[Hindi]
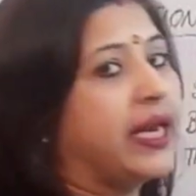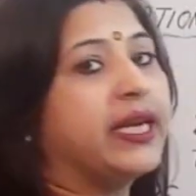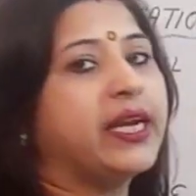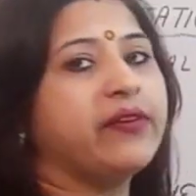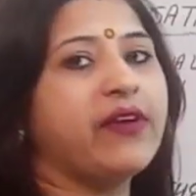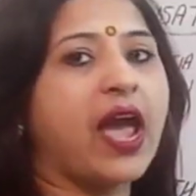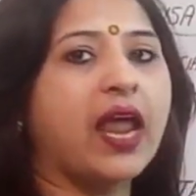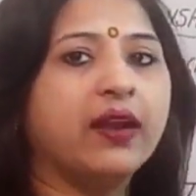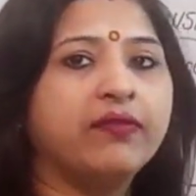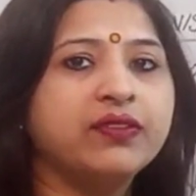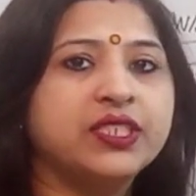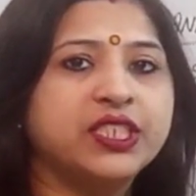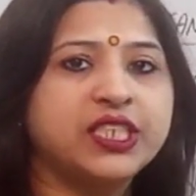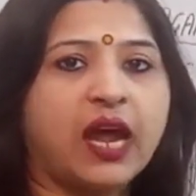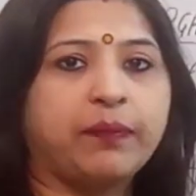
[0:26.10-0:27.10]
के
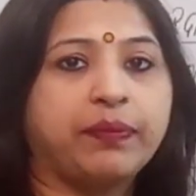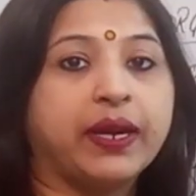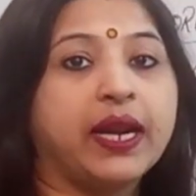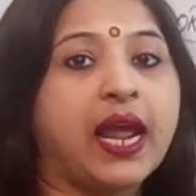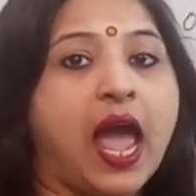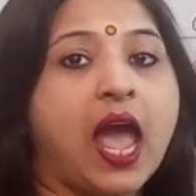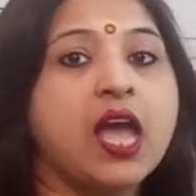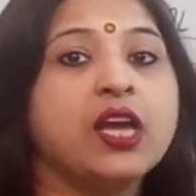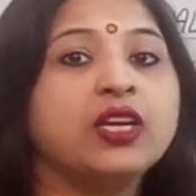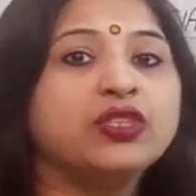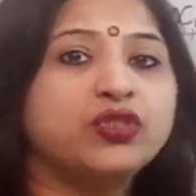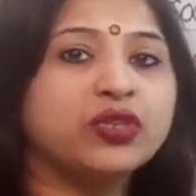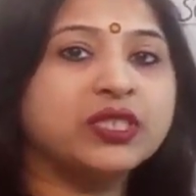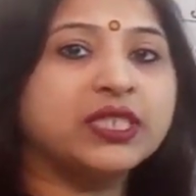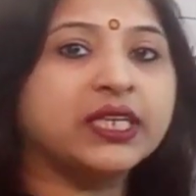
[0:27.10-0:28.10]
ट्वेल्व चैप्टर हैं
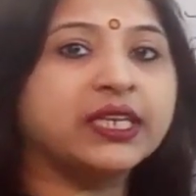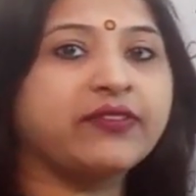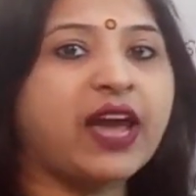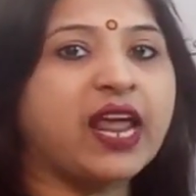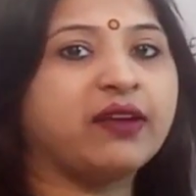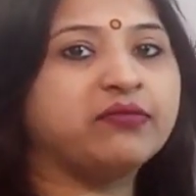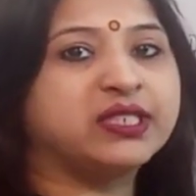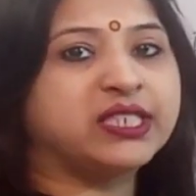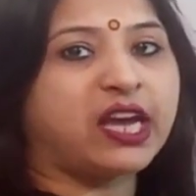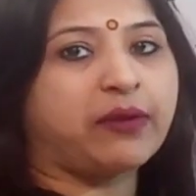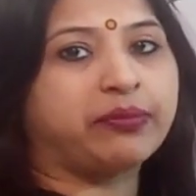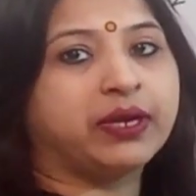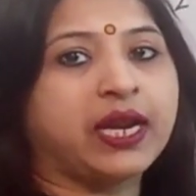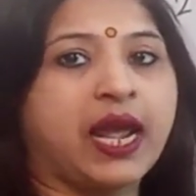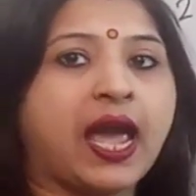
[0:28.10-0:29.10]
जो ट्वेल्व
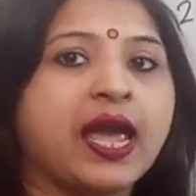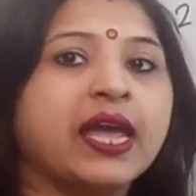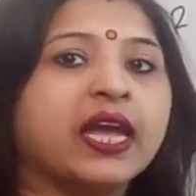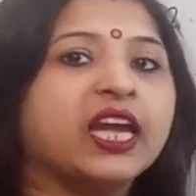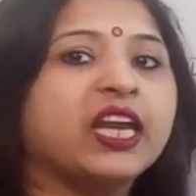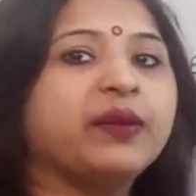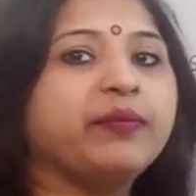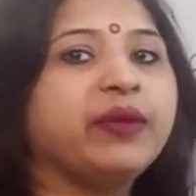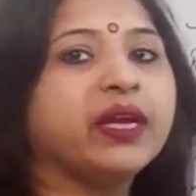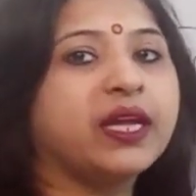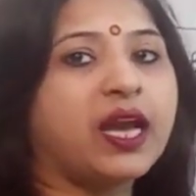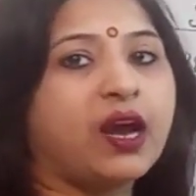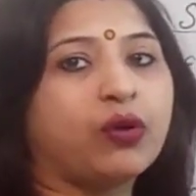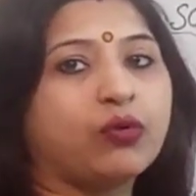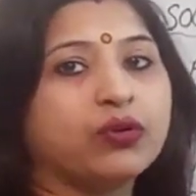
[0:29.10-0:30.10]
चैप्टर हैं इनमें
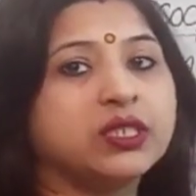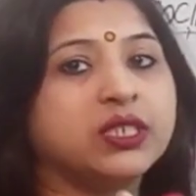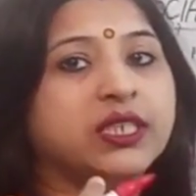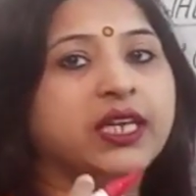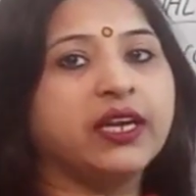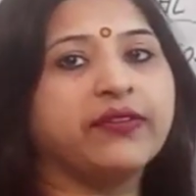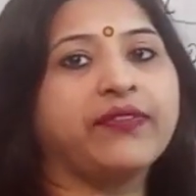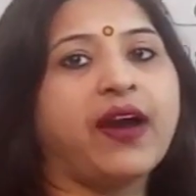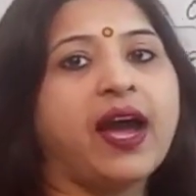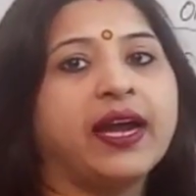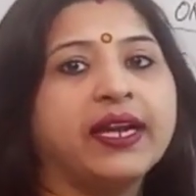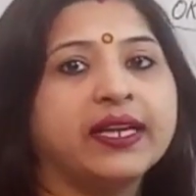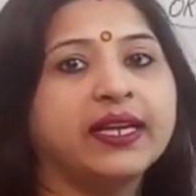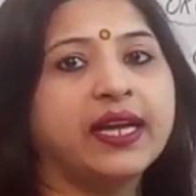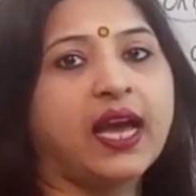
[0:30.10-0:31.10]
क्या कुछ
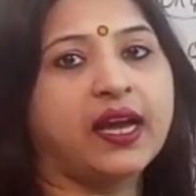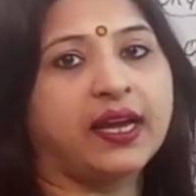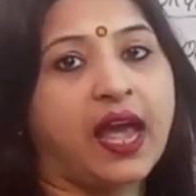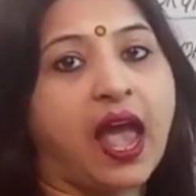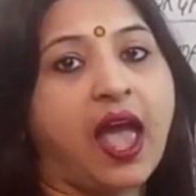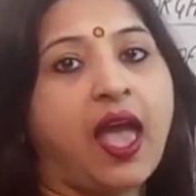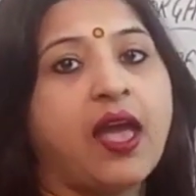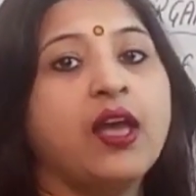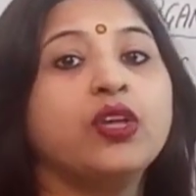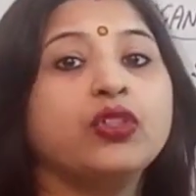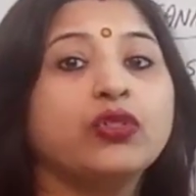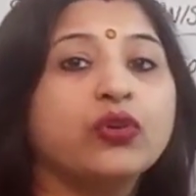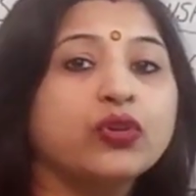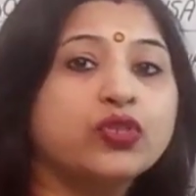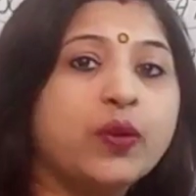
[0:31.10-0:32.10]
डिफाइन किया गया है
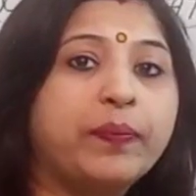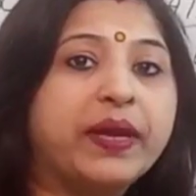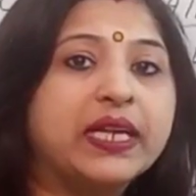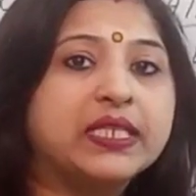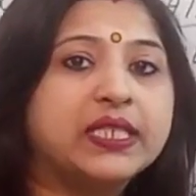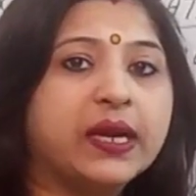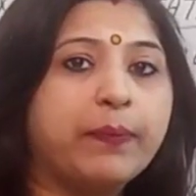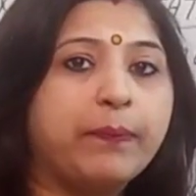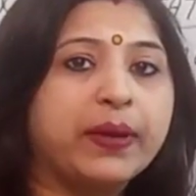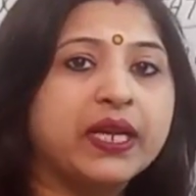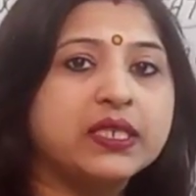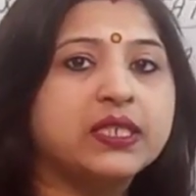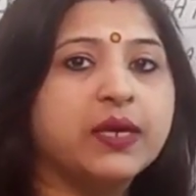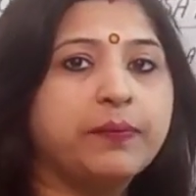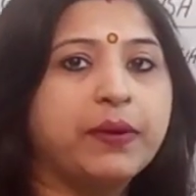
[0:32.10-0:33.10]
तो जो बेसिक
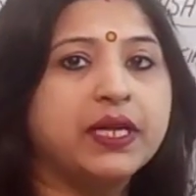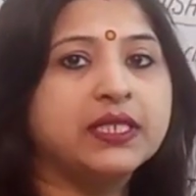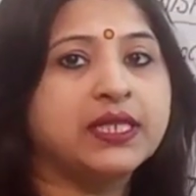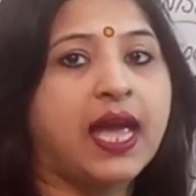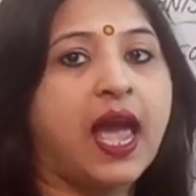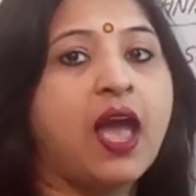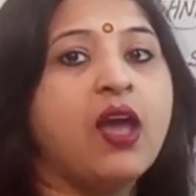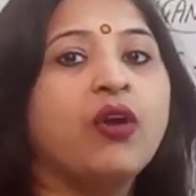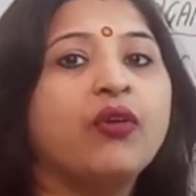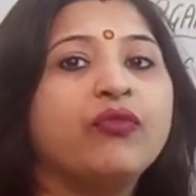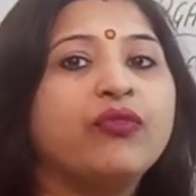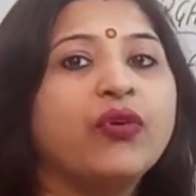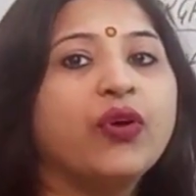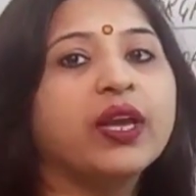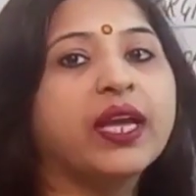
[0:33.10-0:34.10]
प्रिंसिपल्स हैं
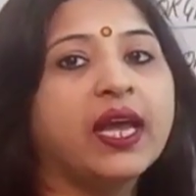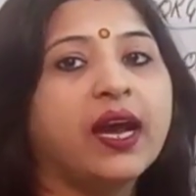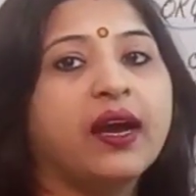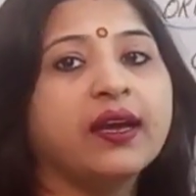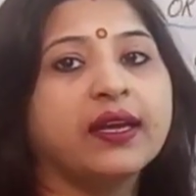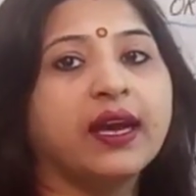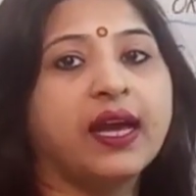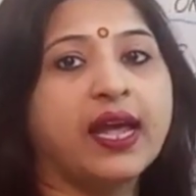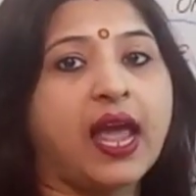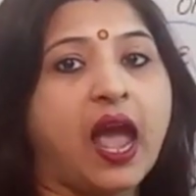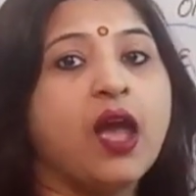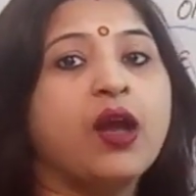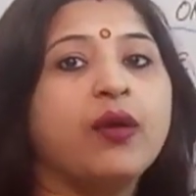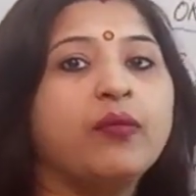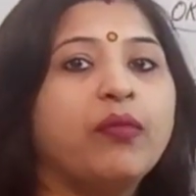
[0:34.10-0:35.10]
वो क्या क्या
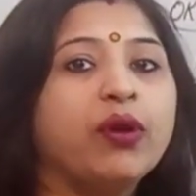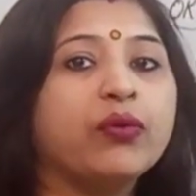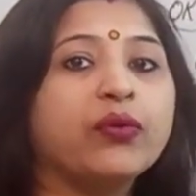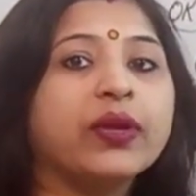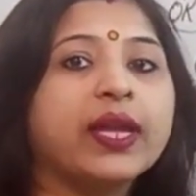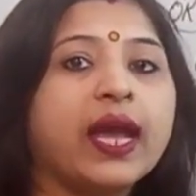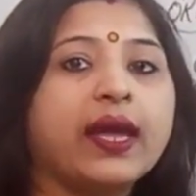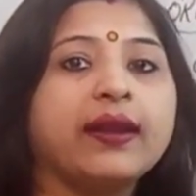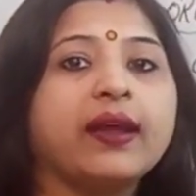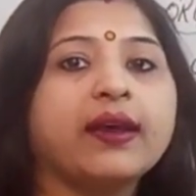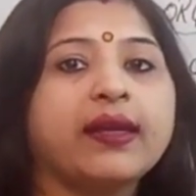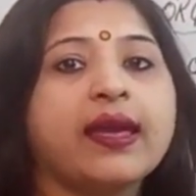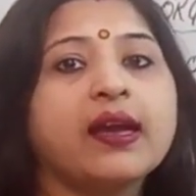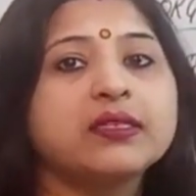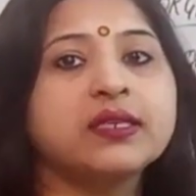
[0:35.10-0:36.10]
है मनु
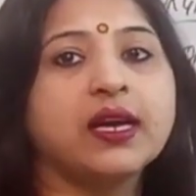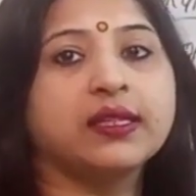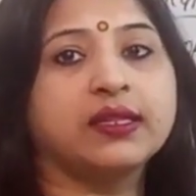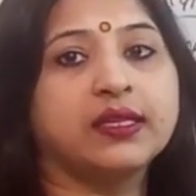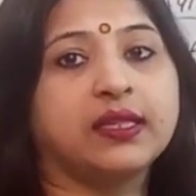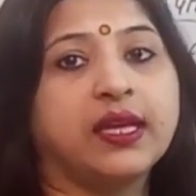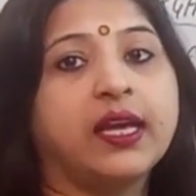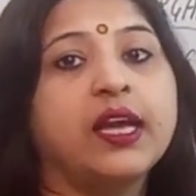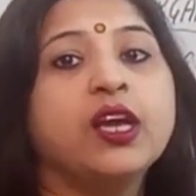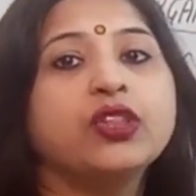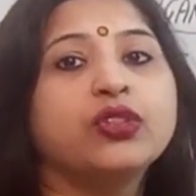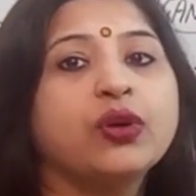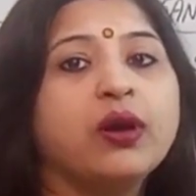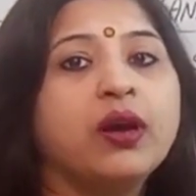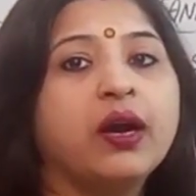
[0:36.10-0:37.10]
कहना क्या चाहते थे
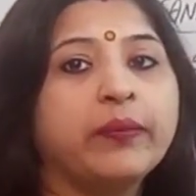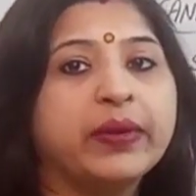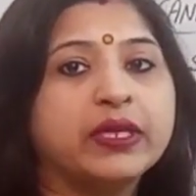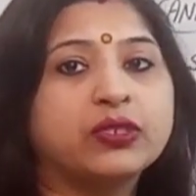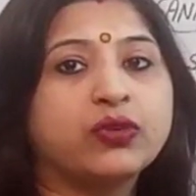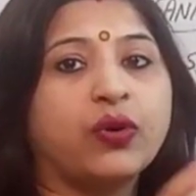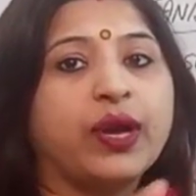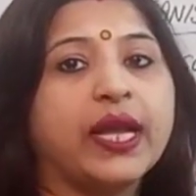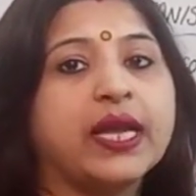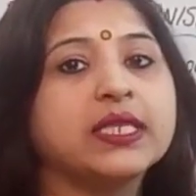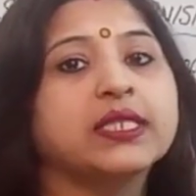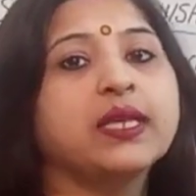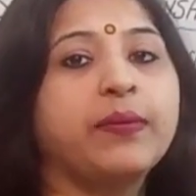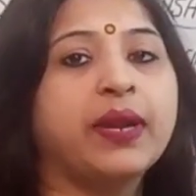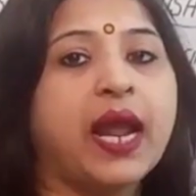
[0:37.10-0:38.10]
तो हम इसको
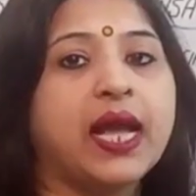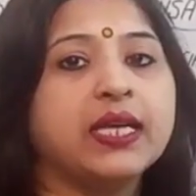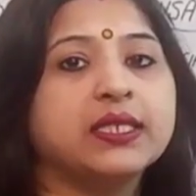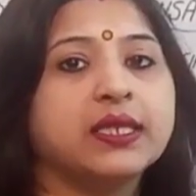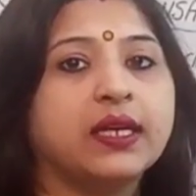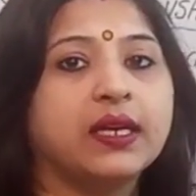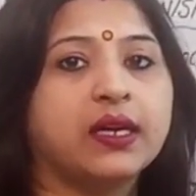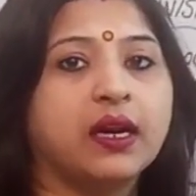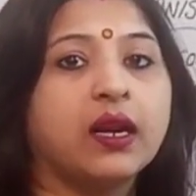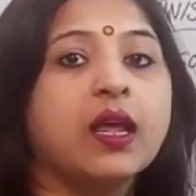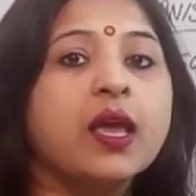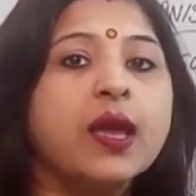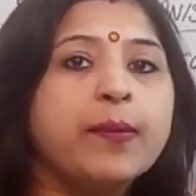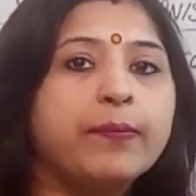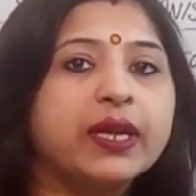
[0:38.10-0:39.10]
एक समराइज कर कर
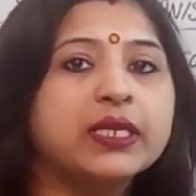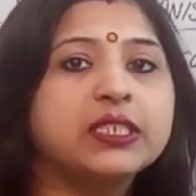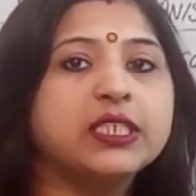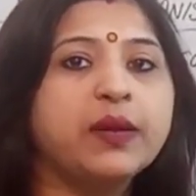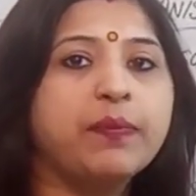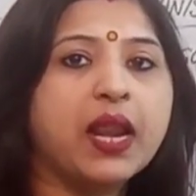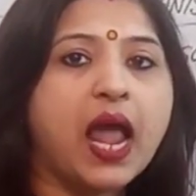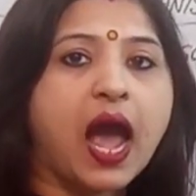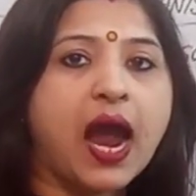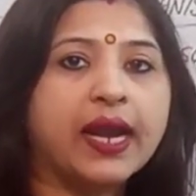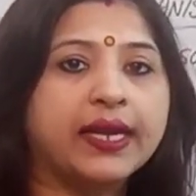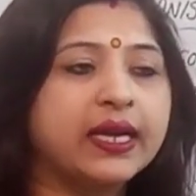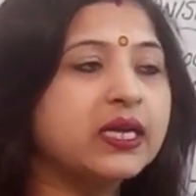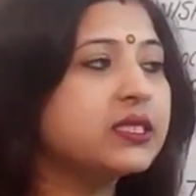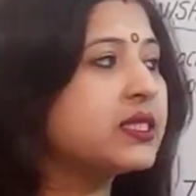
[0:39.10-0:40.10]
प्रिंसिपल
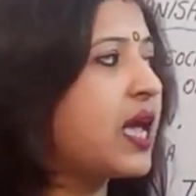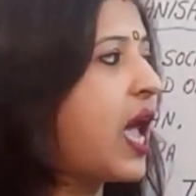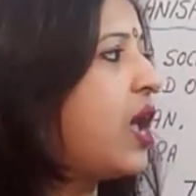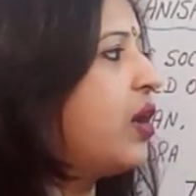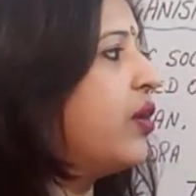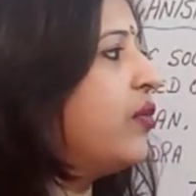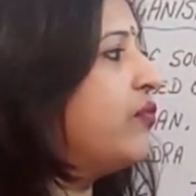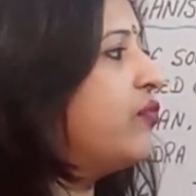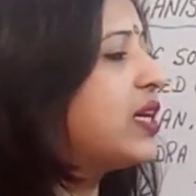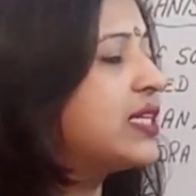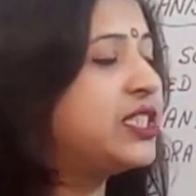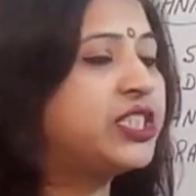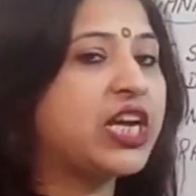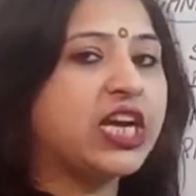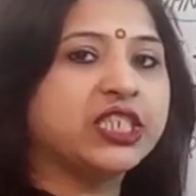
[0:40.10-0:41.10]
आइडियाज हैं वो
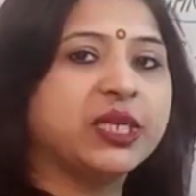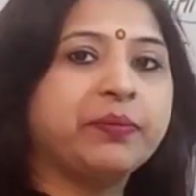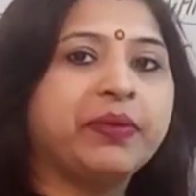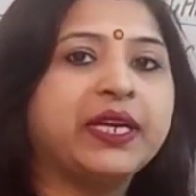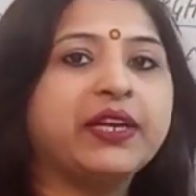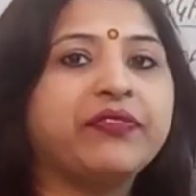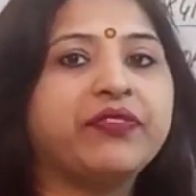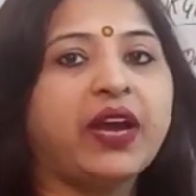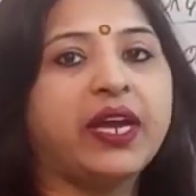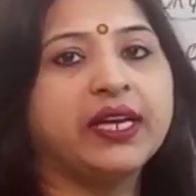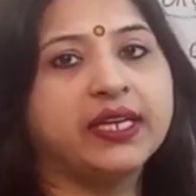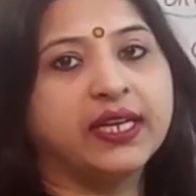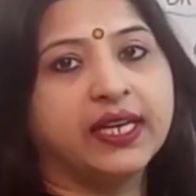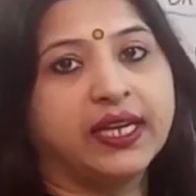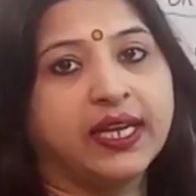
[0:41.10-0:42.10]
इस सेशन में
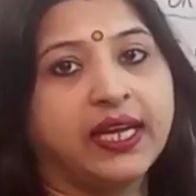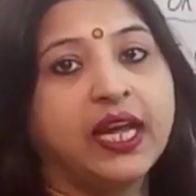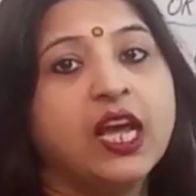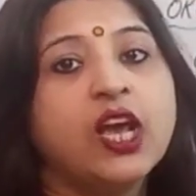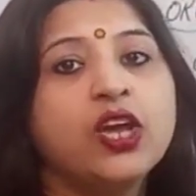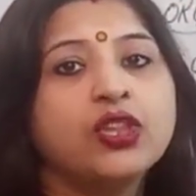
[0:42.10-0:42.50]
डिफाइन करेंगे